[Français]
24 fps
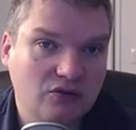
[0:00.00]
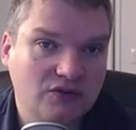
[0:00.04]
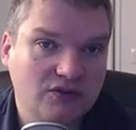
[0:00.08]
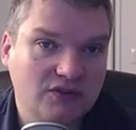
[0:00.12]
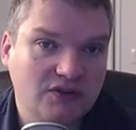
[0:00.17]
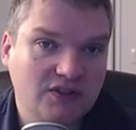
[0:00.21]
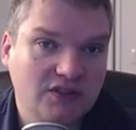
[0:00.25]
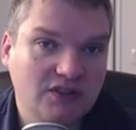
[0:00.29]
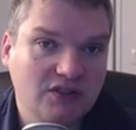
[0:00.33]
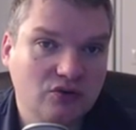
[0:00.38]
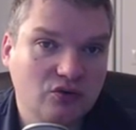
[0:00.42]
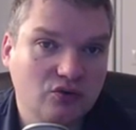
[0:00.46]

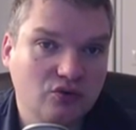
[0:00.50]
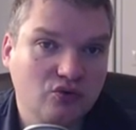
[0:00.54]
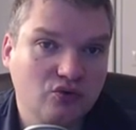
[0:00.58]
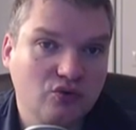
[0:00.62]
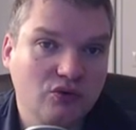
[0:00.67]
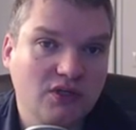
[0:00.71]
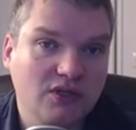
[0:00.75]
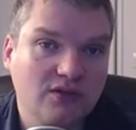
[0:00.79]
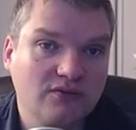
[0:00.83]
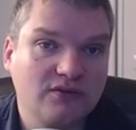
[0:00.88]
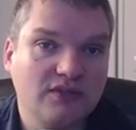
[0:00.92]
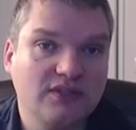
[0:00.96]
si
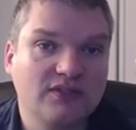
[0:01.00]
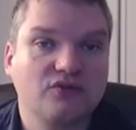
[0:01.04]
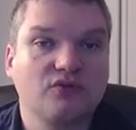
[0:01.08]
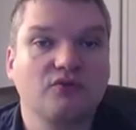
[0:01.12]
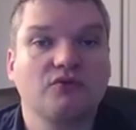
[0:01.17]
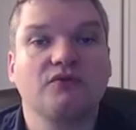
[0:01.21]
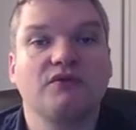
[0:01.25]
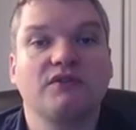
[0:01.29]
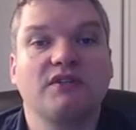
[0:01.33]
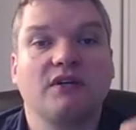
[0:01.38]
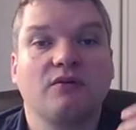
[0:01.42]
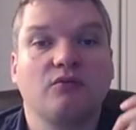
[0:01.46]
toute
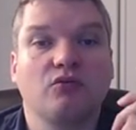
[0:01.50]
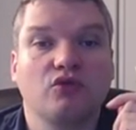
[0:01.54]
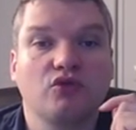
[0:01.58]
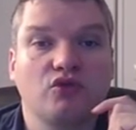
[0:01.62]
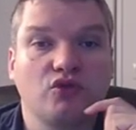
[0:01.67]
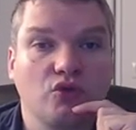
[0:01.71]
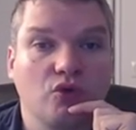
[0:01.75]
l'inflation finalement se